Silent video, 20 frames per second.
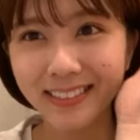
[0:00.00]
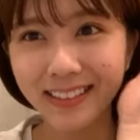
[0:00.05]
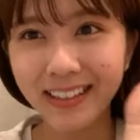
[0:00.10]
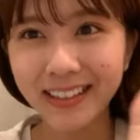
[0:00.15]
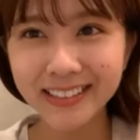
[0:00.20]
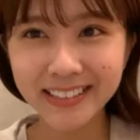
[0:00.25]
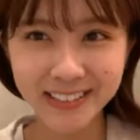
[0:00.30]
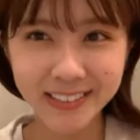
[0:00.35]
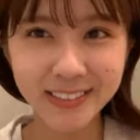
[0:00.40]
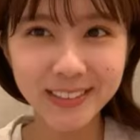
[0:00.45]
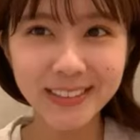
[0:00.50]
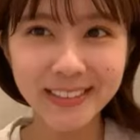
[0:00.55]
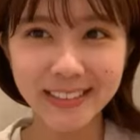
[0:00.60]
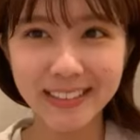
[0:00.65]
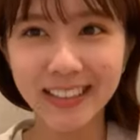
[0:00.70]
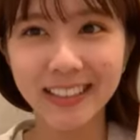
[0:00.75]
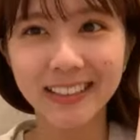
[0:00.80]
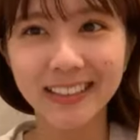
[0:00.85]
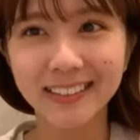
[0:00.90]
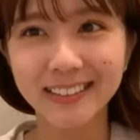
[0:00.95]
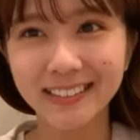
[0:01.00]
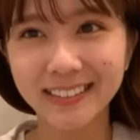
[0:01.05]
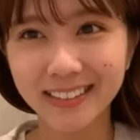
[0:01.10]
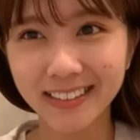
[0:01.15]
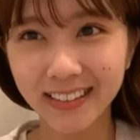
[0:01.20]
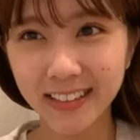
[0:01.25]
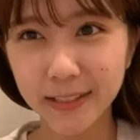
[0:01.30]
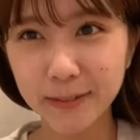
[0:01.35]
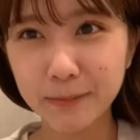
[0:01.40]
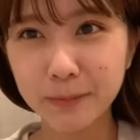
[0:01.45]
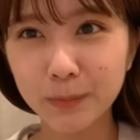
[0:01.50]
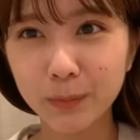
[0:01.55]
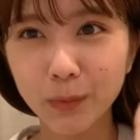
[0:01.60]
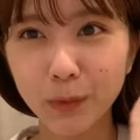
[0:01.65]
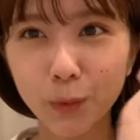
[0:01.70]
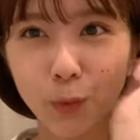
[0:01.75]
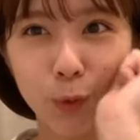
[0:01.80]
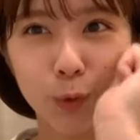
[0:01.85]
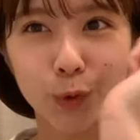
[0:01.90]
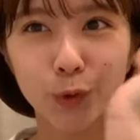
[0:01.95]
熱いじゃん
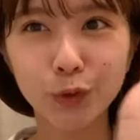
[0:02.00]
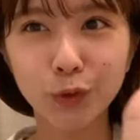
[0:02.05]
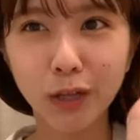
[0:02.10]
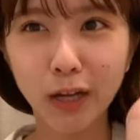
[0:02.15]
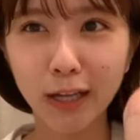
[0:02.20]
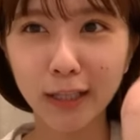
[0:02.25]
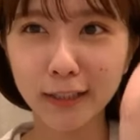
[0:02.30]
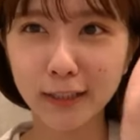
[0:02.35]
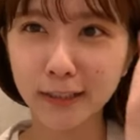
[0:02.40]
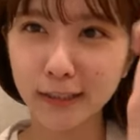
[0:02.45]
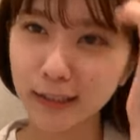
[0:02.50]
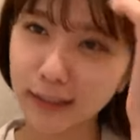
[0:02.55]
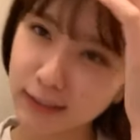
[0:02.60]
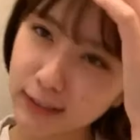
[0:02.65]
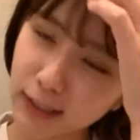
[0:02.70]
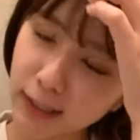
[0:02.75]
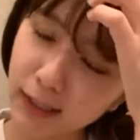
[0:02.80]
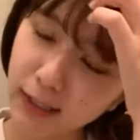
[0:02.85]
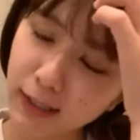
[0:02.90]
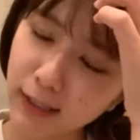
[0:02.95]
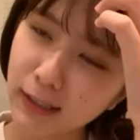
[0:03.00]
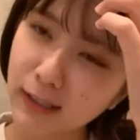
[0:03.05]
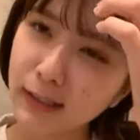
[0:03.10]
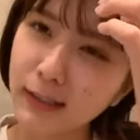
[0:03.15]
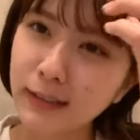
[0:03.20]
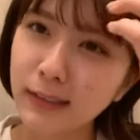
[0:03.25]
コールがあってさ